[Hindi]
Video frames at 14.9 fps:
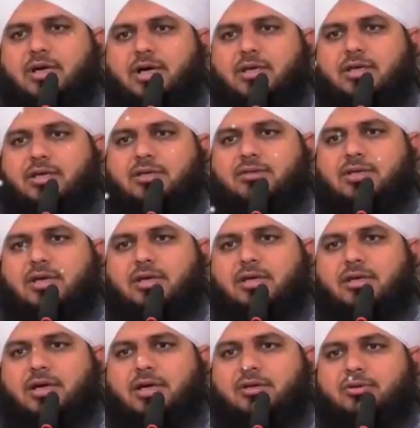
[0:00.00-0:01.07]
सारे के
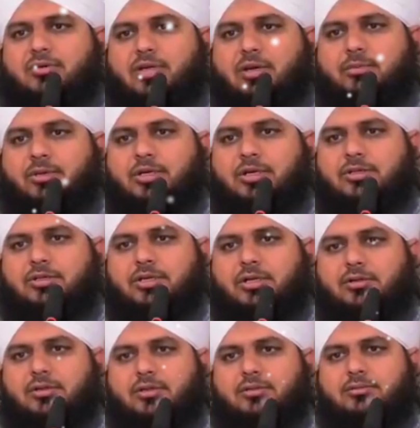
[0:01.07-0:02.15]
सारे राह खुदा में खर्च
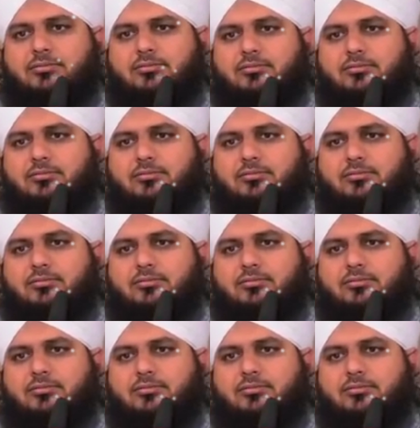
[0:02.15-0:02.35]
कर दिए